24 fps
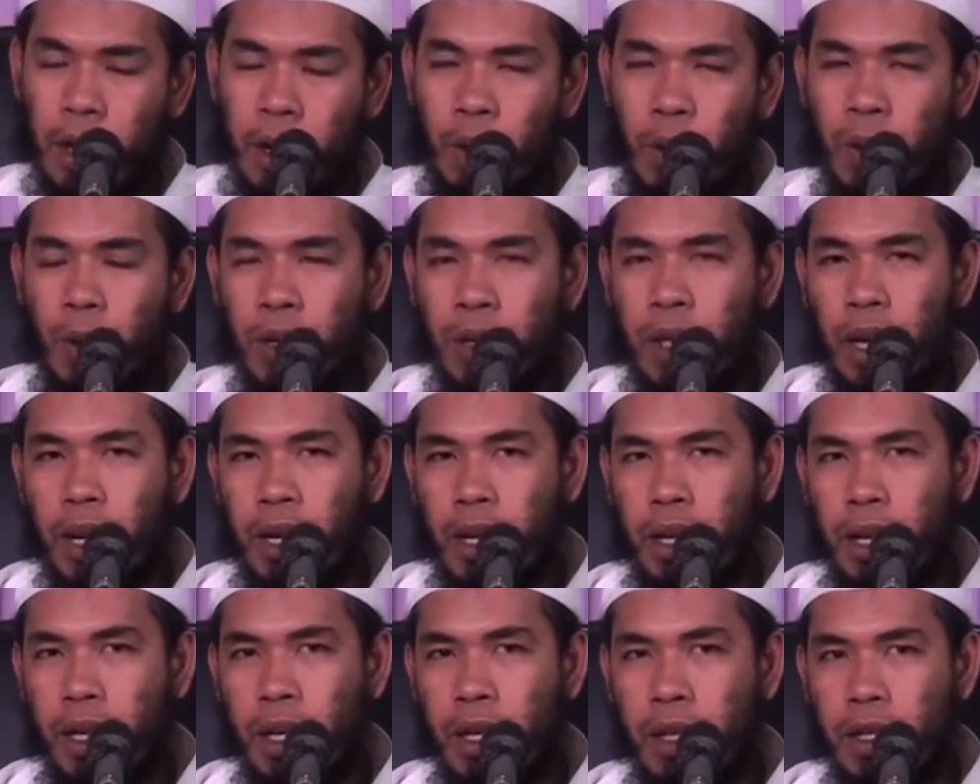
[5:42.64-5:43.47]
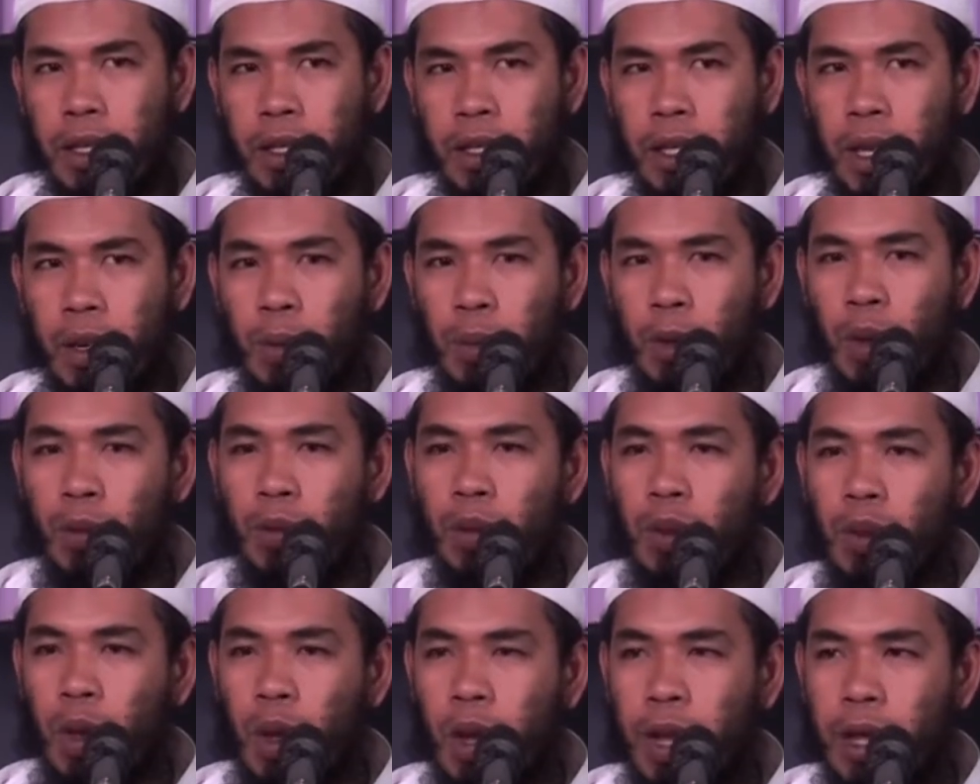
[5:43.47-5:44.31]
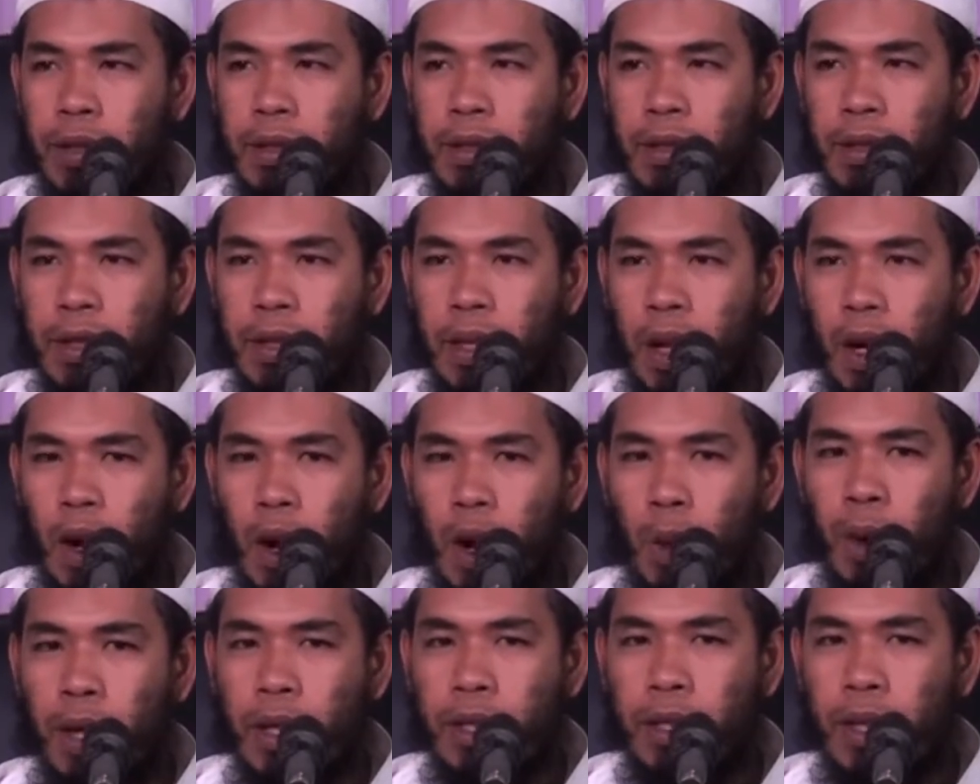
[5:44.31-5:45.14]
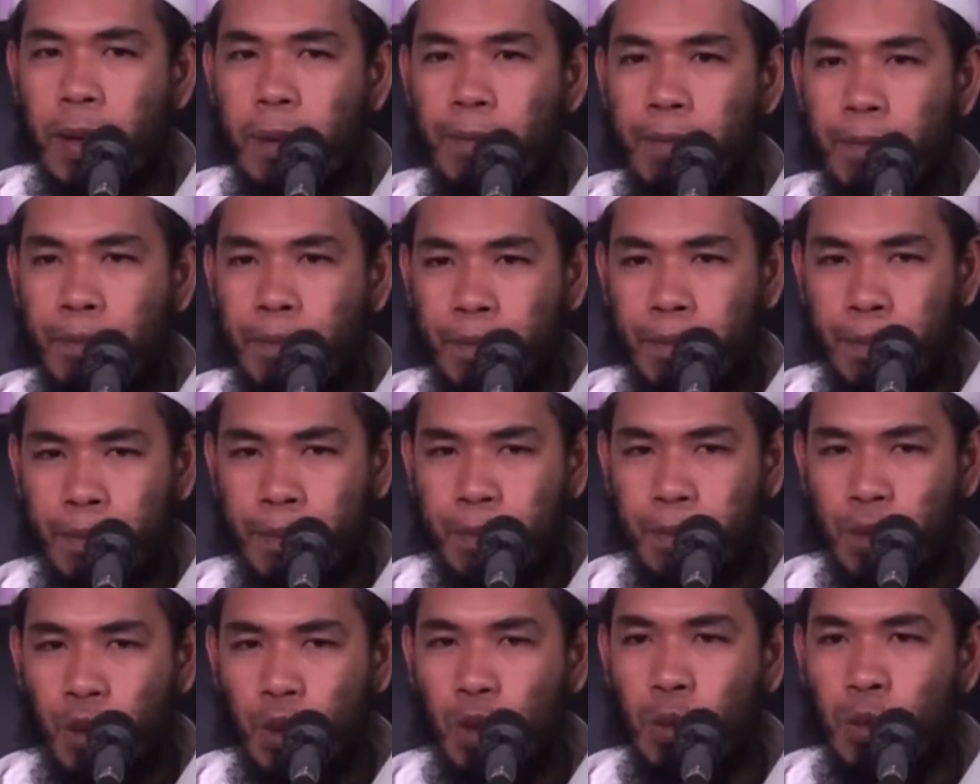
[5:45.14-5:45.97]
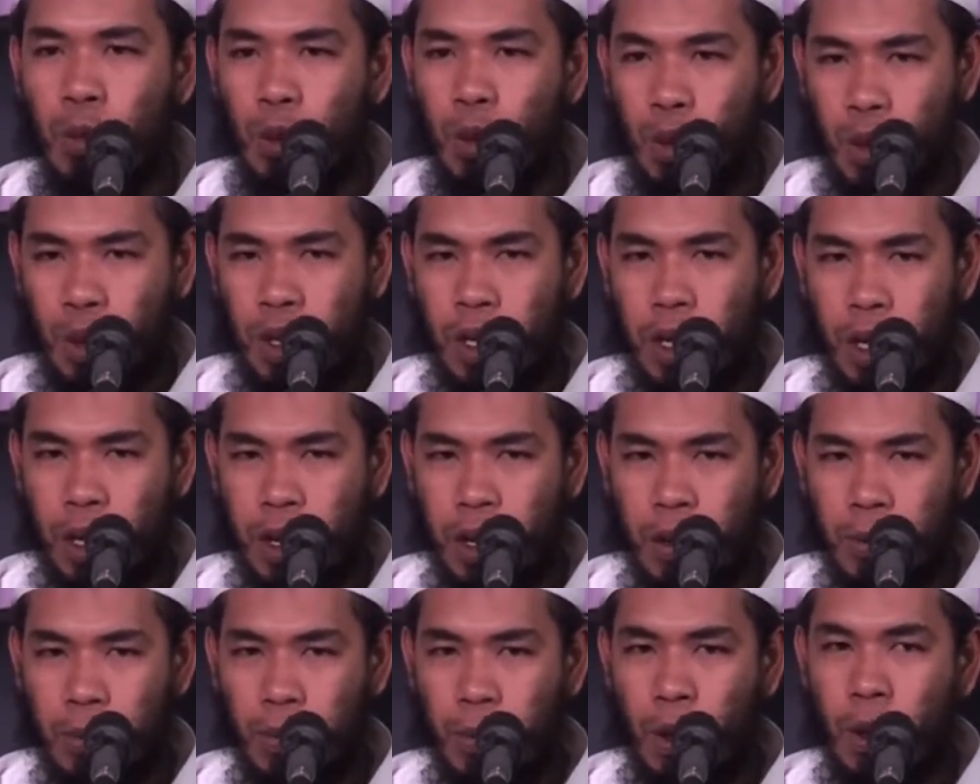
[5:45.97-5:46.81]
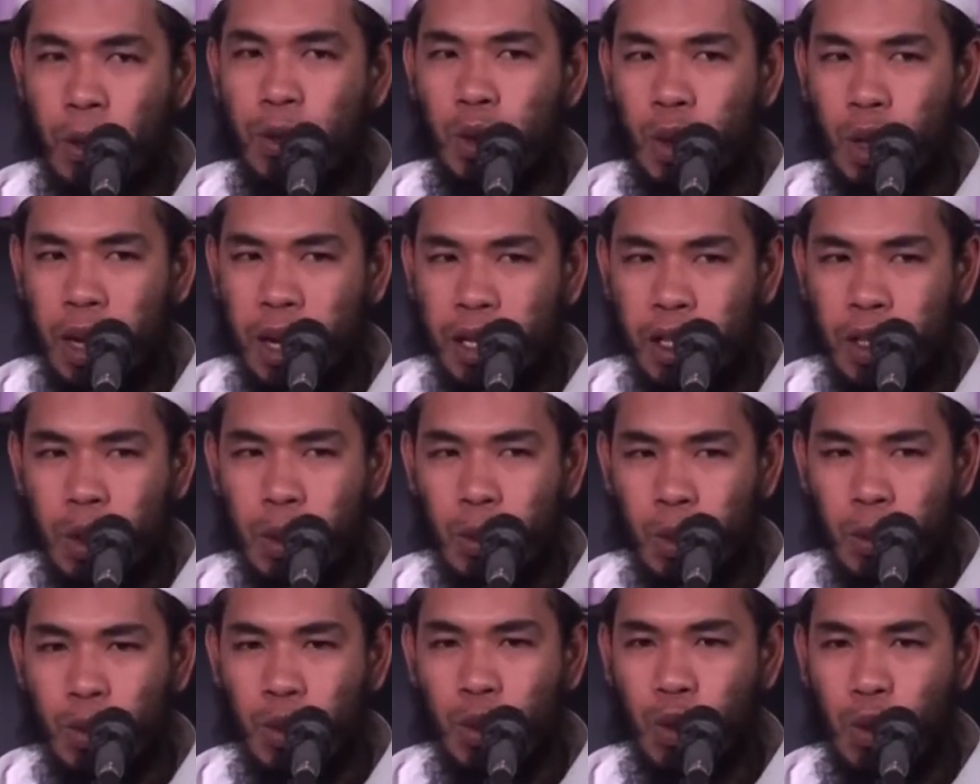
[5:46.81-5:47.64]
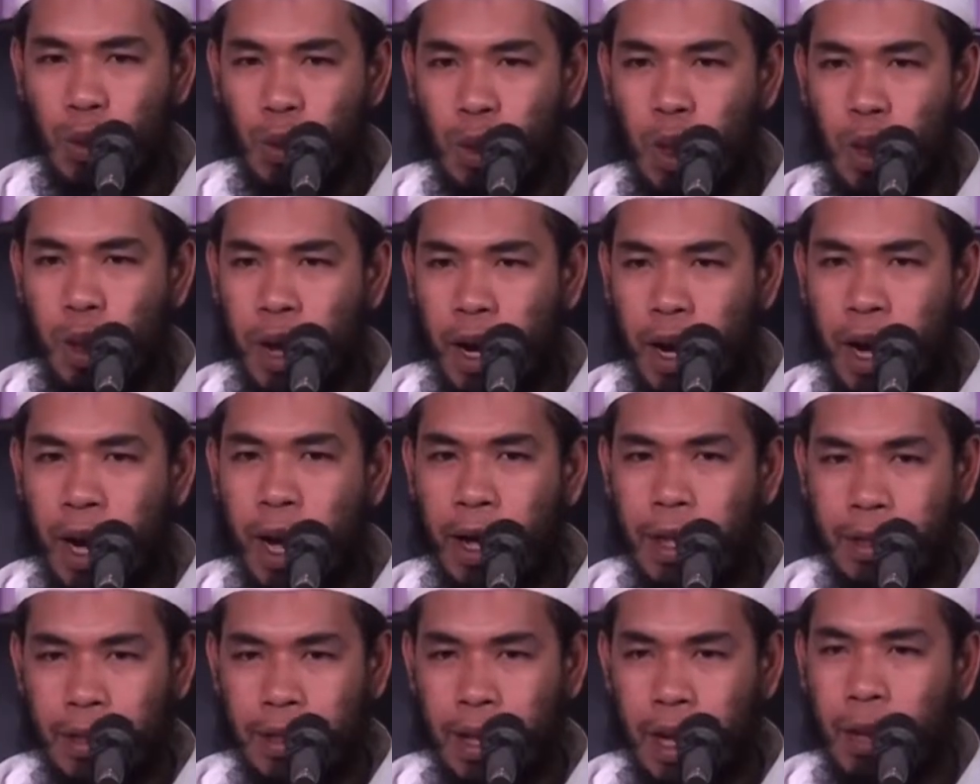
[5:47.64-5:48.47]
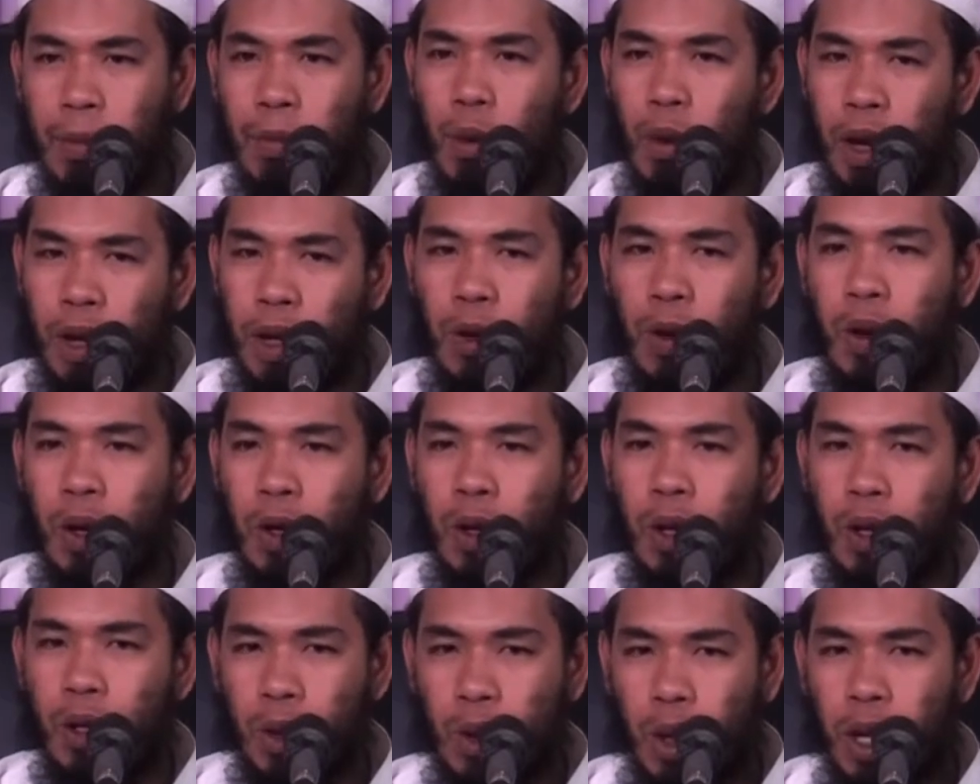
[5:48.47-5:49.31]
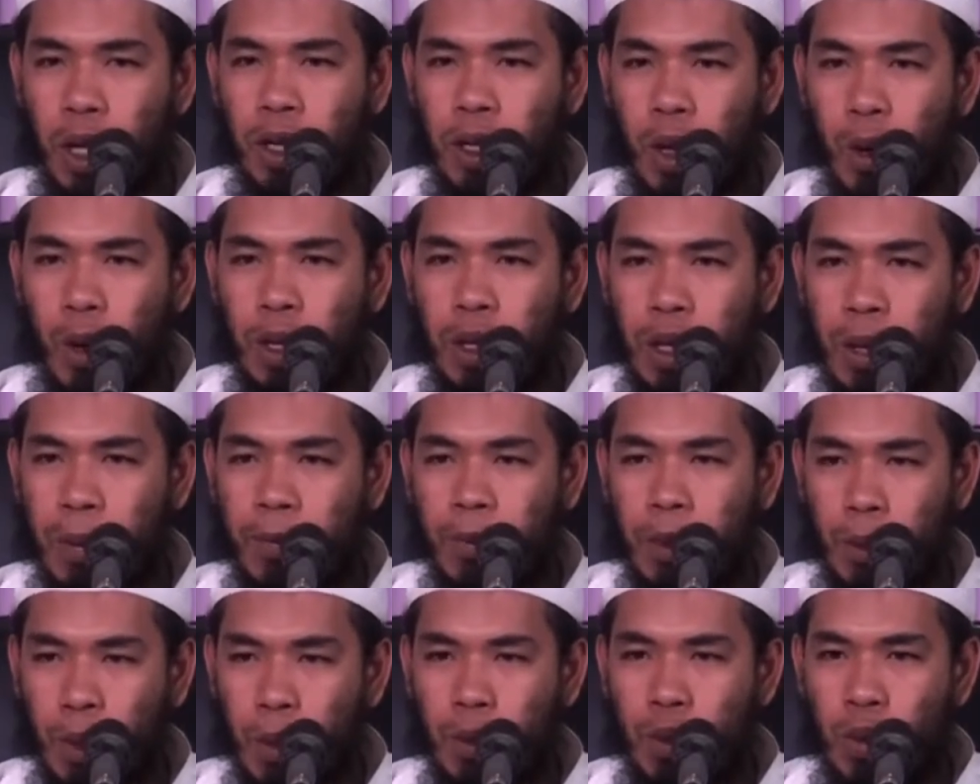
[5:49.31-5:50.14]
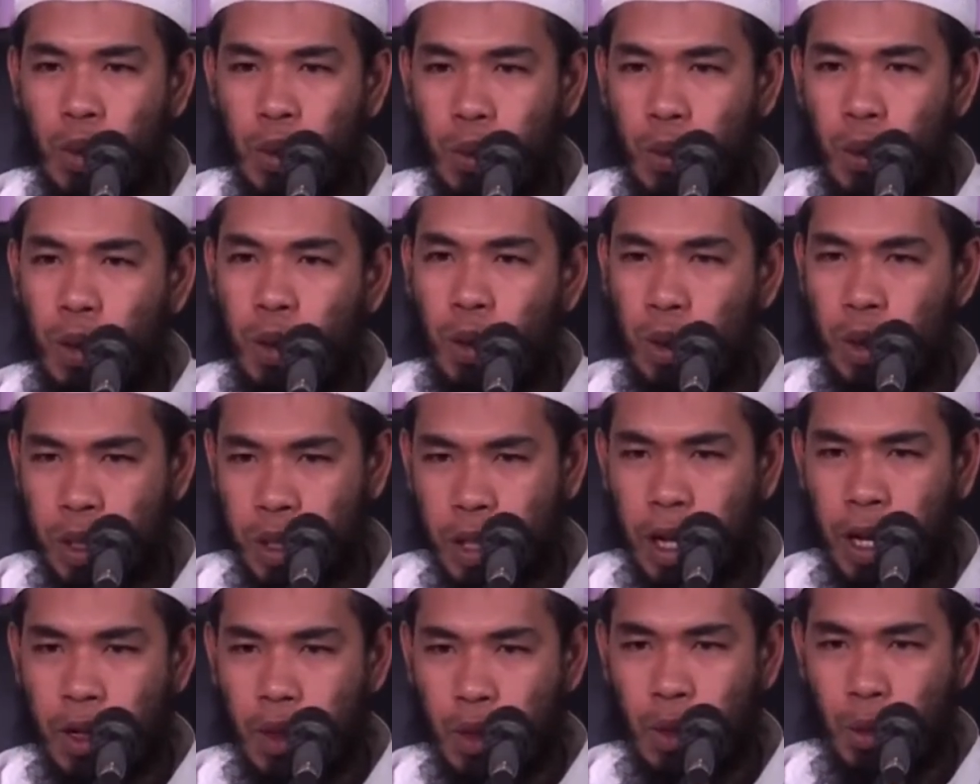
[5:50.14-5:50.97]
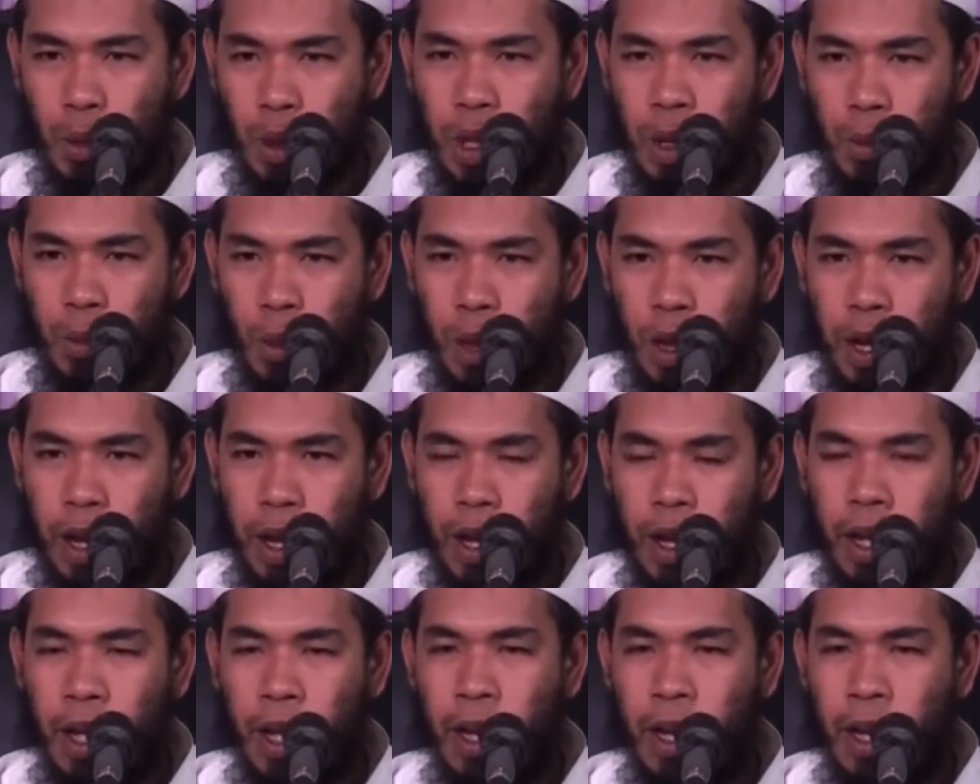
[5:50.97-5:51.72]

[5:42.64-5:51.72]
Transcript: oh tadi saya belum sholat rawatib subuh, ya. belum sholat sebelum subuh dua rakaat. Kan boleh dikodok sholat rawatib sebelum subuh itu setelah subuhnya boleh.